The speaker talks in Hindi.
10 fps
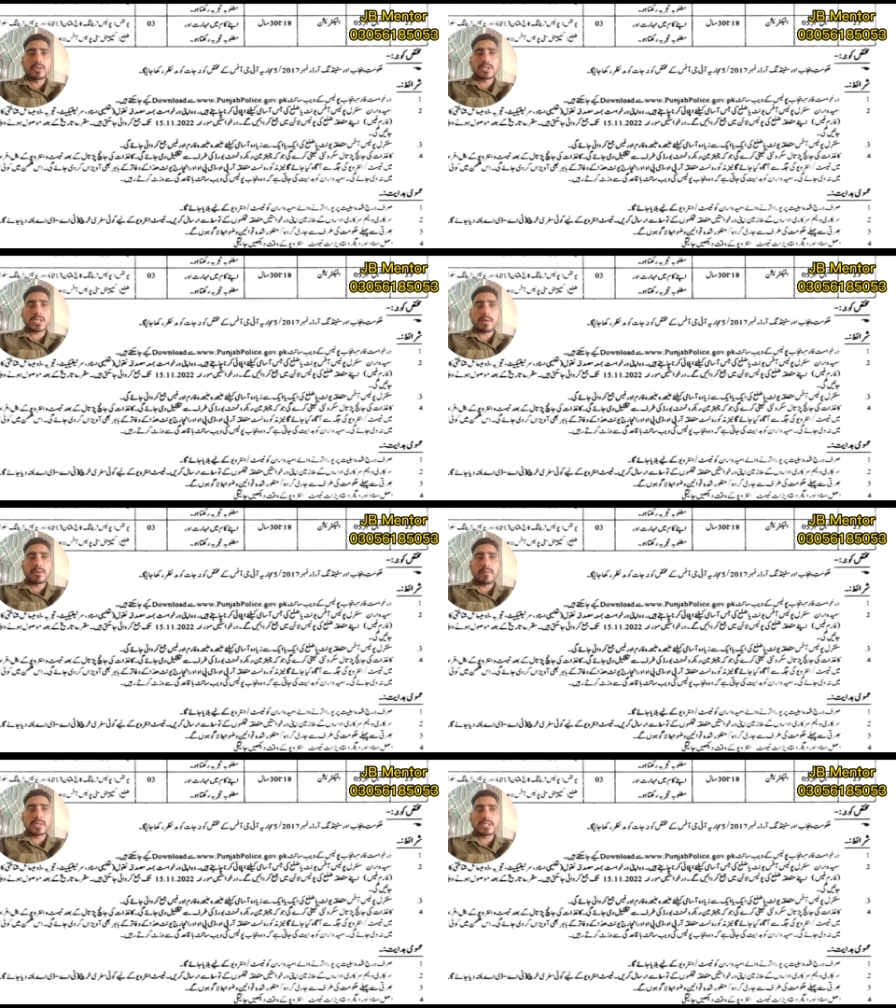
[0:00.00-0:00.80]
वो यकम
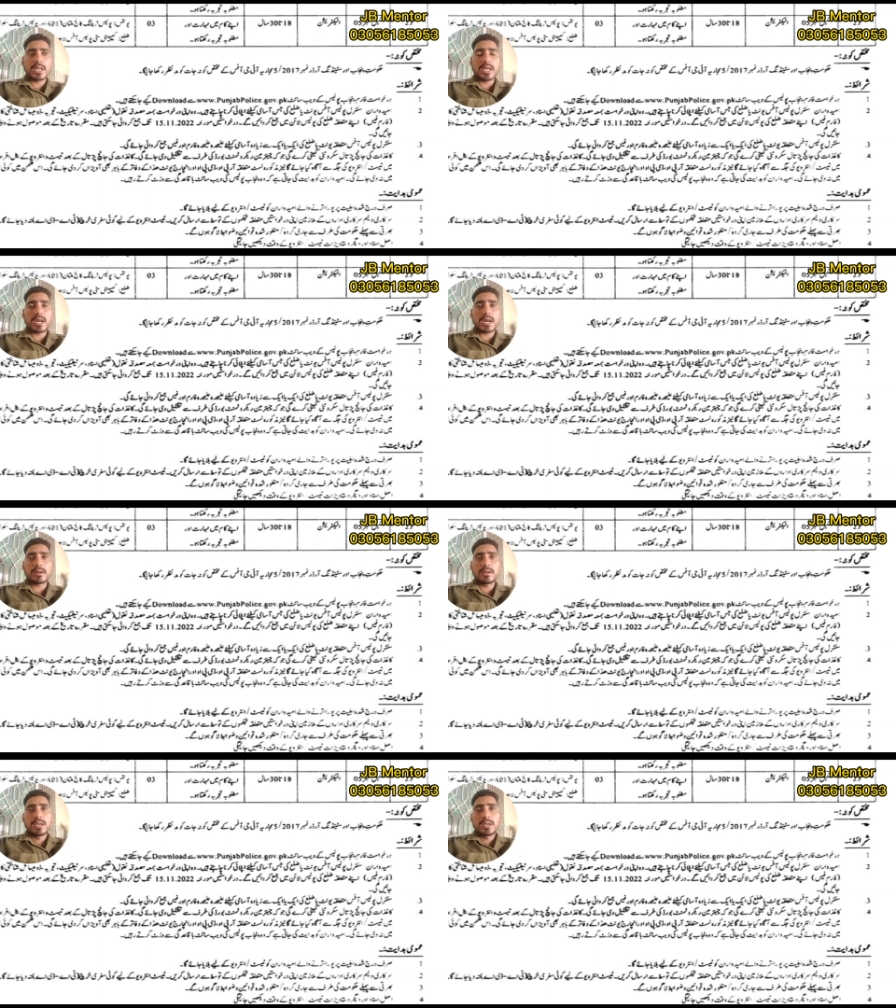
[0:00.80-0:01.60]
नवंबर से
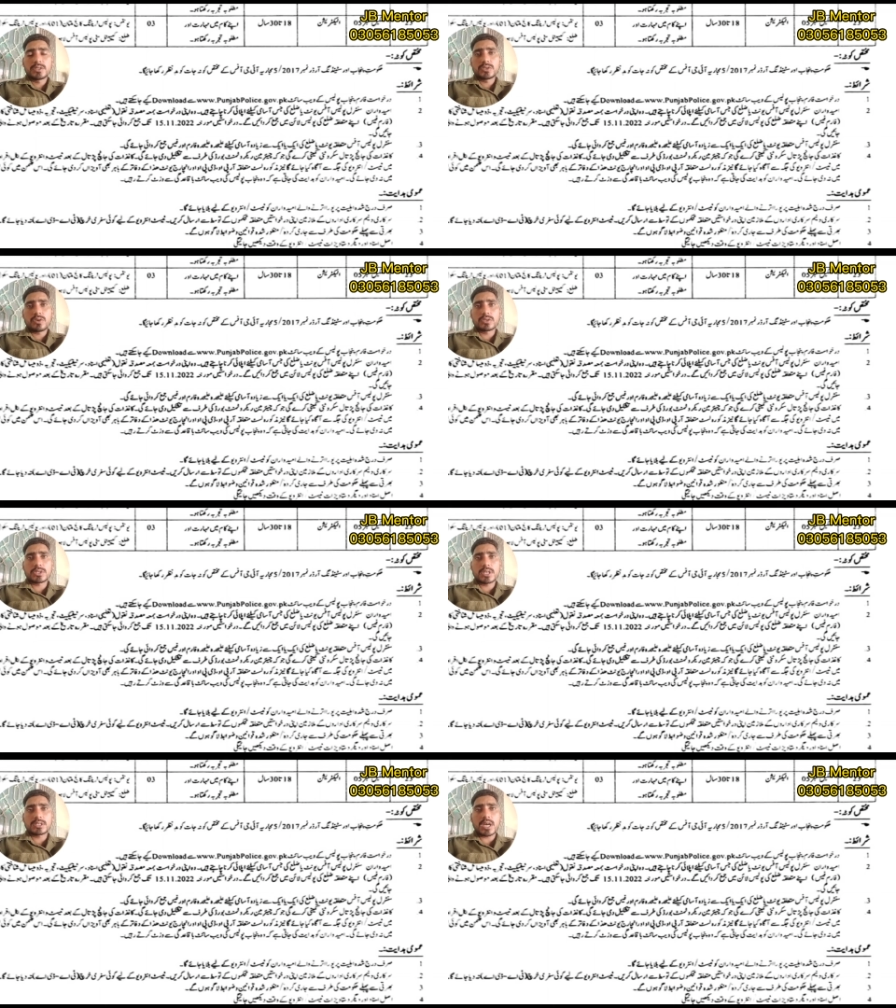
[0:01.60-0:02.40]
लेकर जो
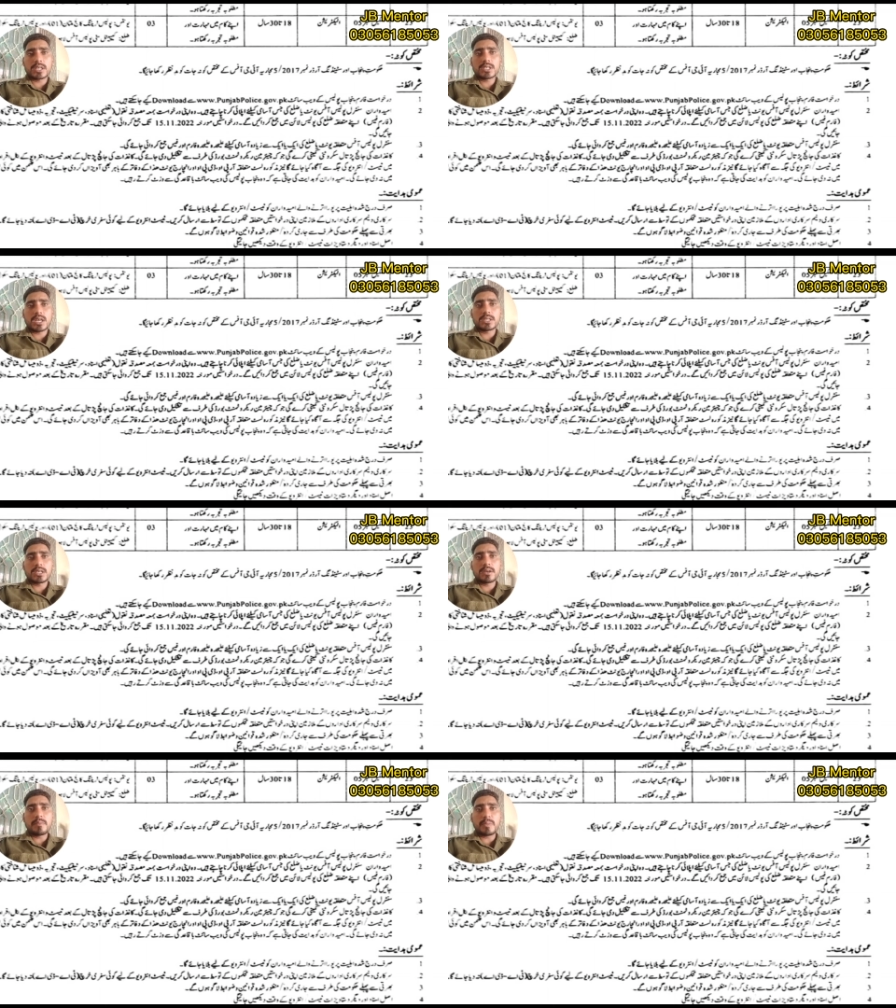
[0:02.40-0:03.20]
उसके साथ साथ
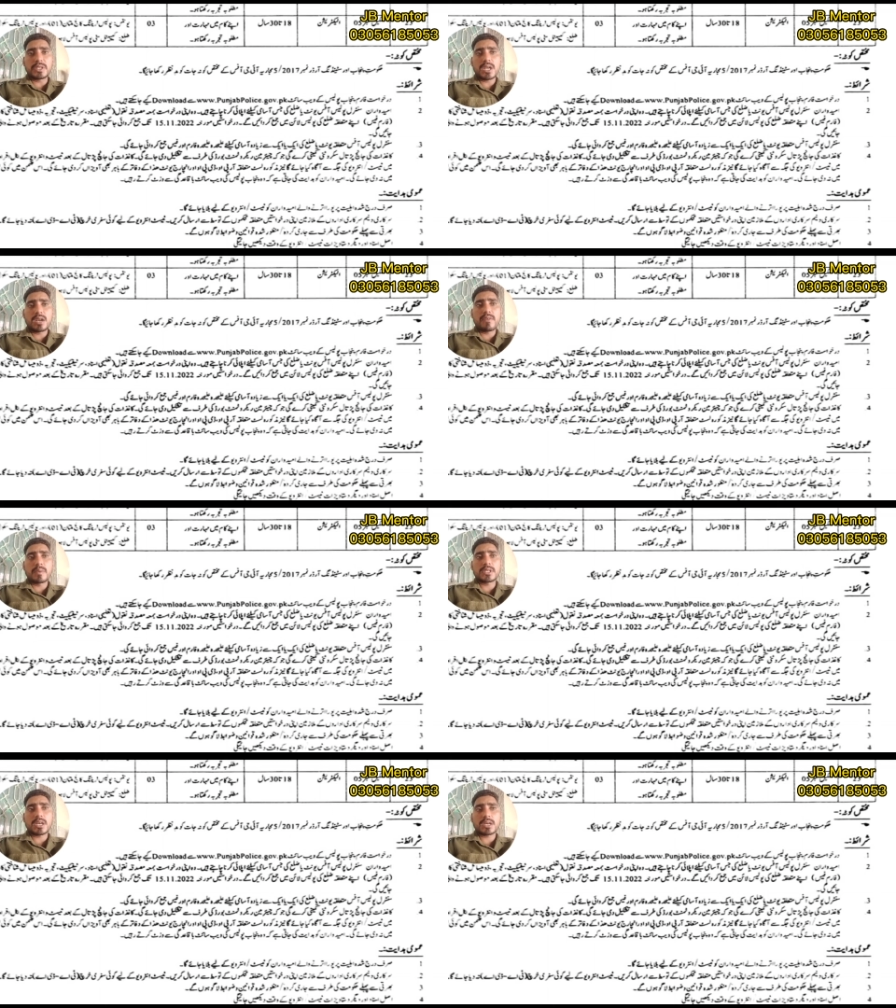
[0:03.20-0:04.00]
15
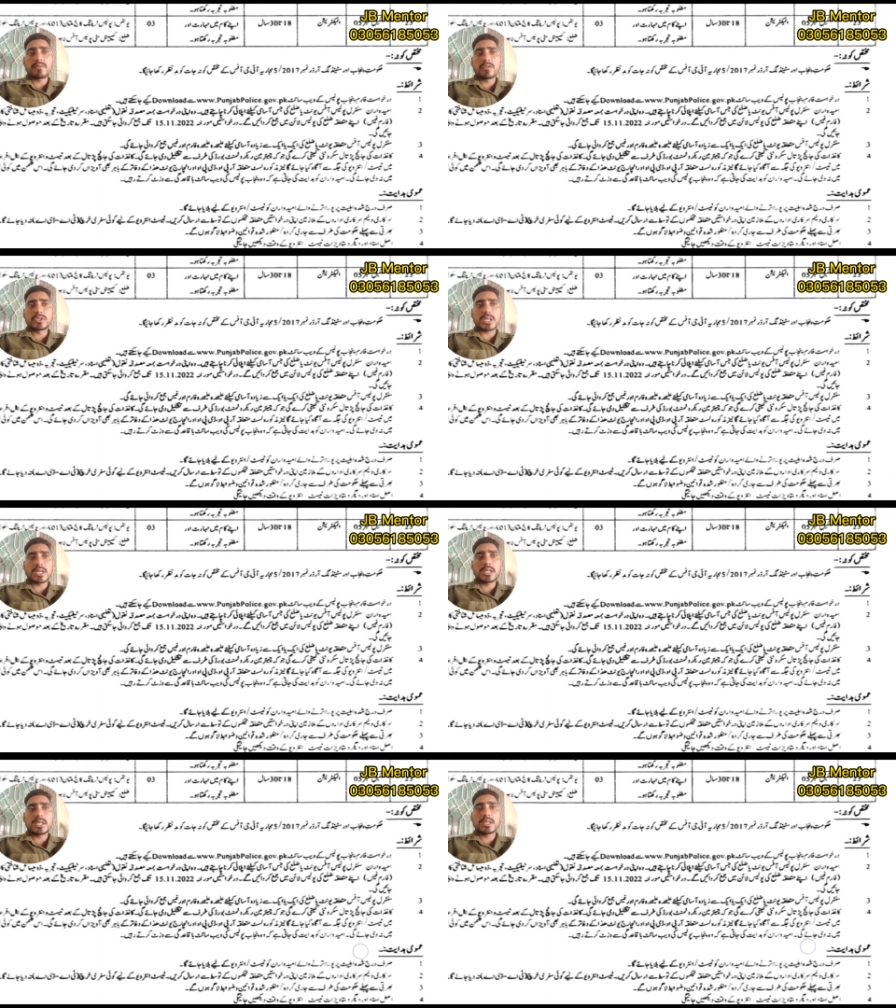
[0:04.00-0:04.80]
नवंबर तक वो
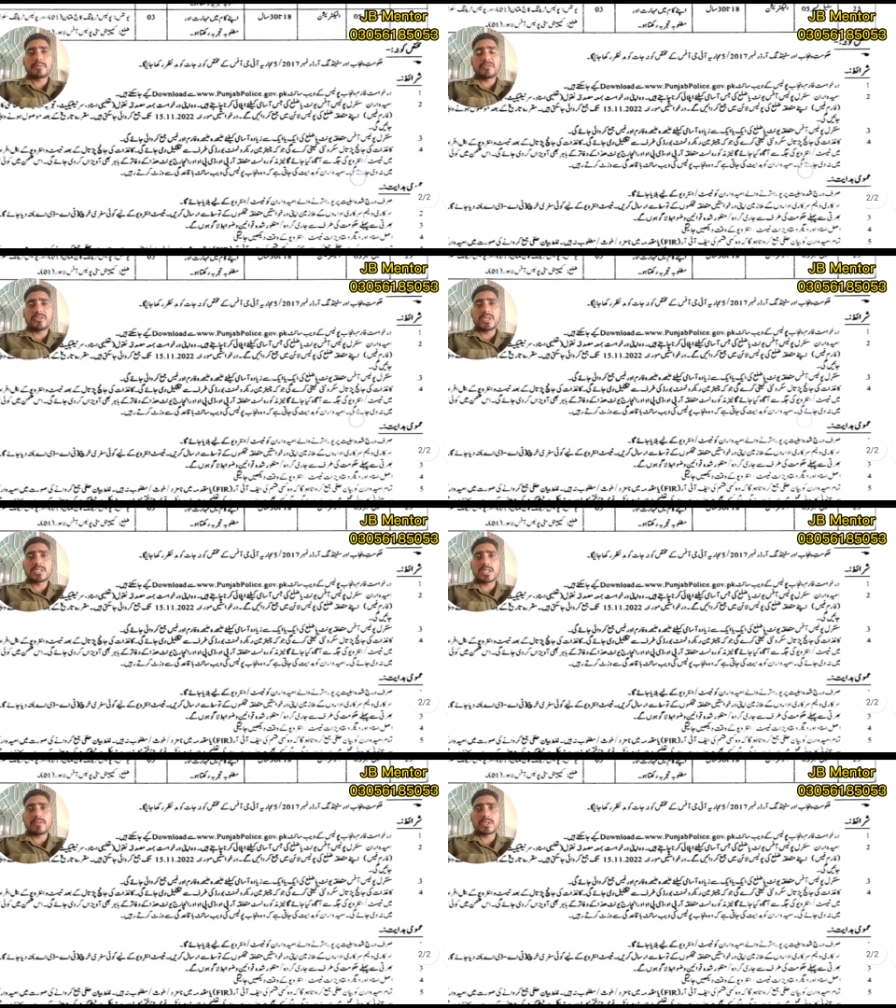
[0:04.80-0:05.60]
चलेंगे
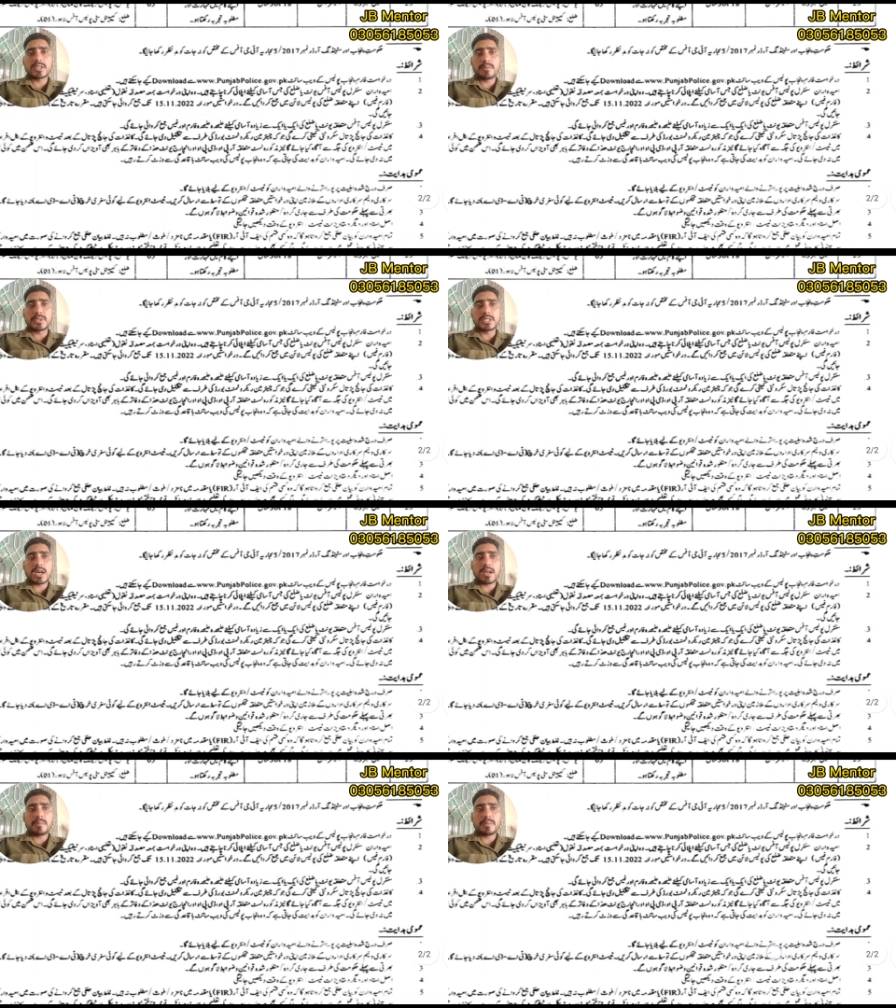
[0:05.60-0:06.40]
फ़ीस सिर्फ और सिर्फ
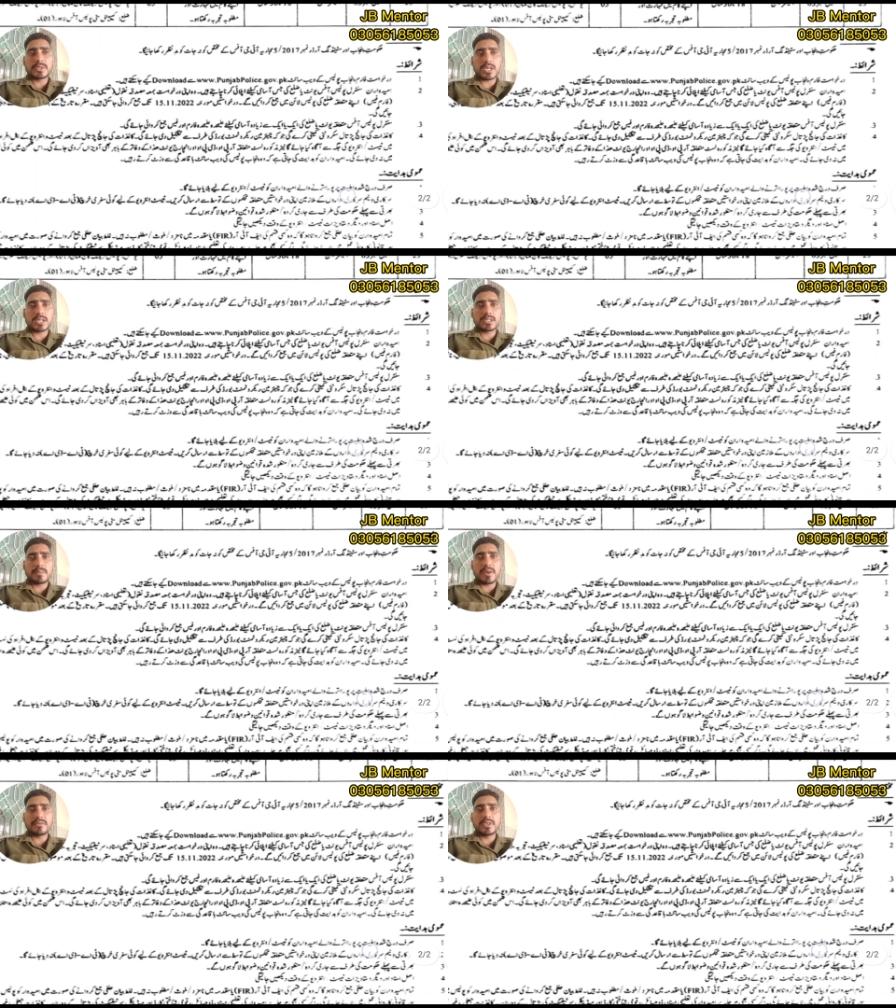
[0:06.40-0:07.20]
पंजाब पचास
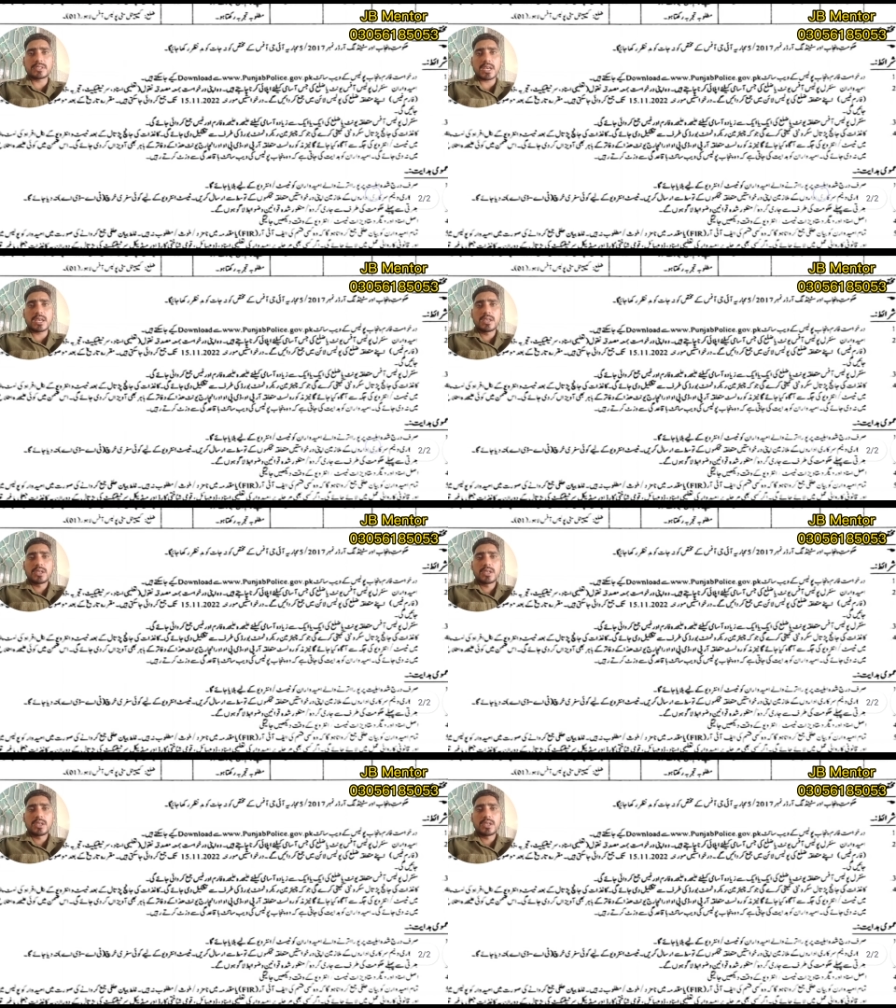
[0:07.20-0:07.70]
रुपये फ़ीस है